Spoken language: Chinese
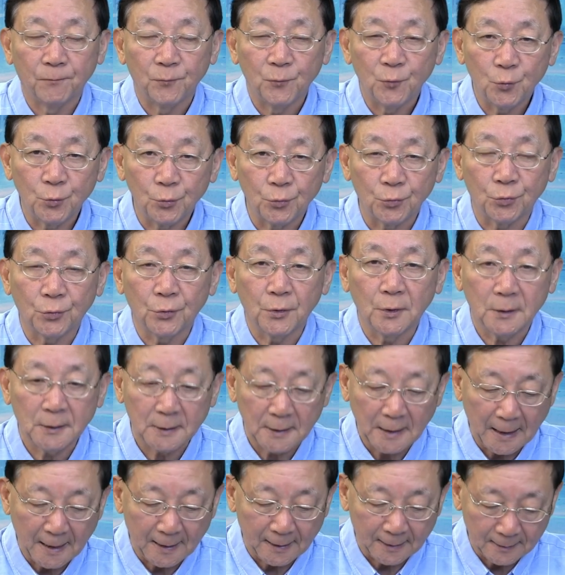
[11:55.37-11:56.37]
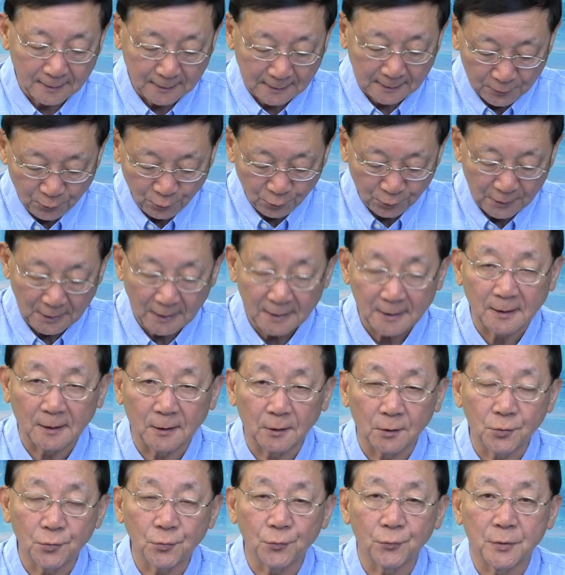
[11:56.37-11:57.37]
据说，在根据现在
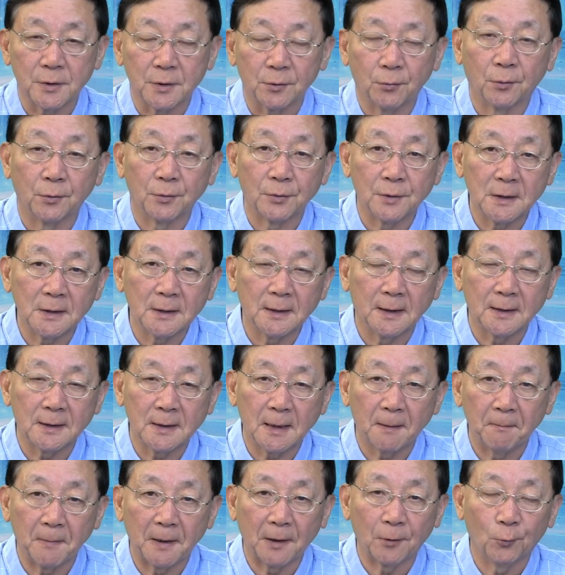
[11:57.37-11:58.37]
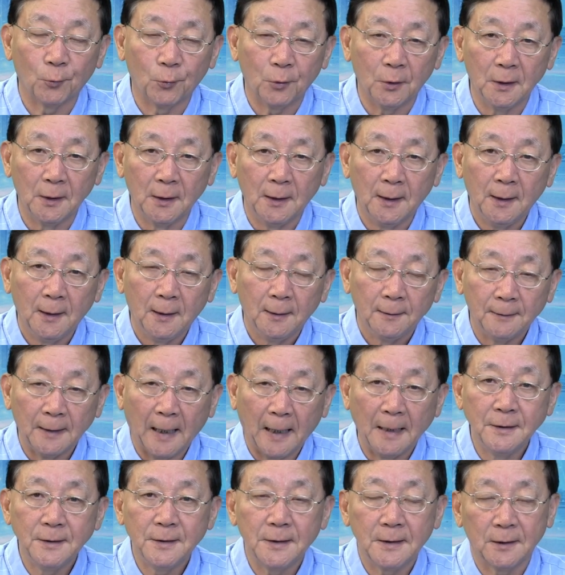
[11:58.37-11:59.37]
的数字统计呢，在美国
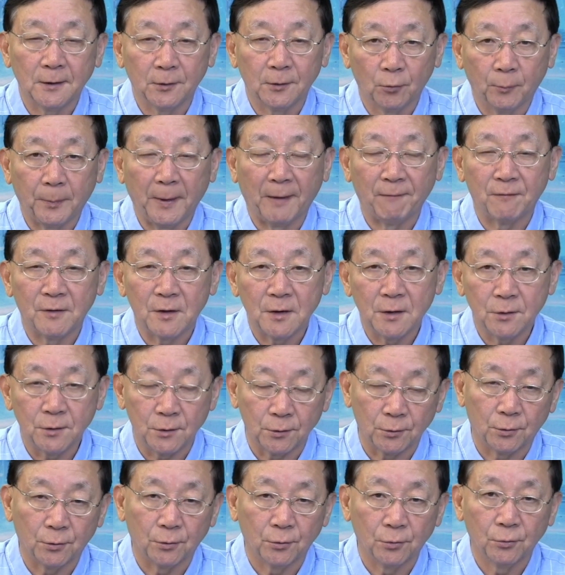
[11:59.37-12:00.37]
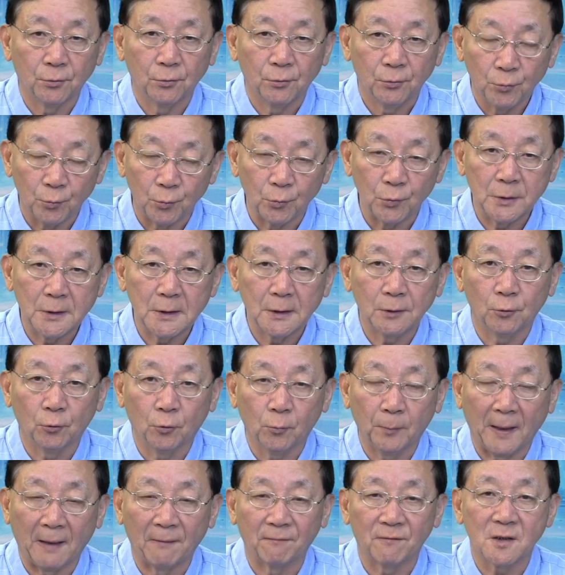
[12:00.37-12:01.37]
男性有百分之九，女性有
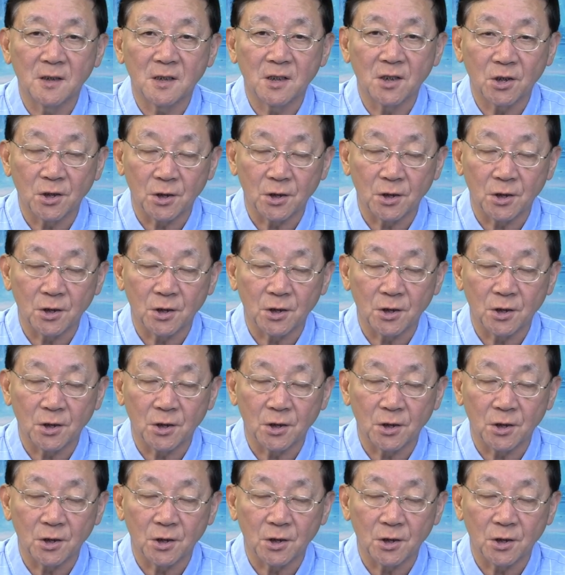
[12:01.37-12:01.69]
百分之十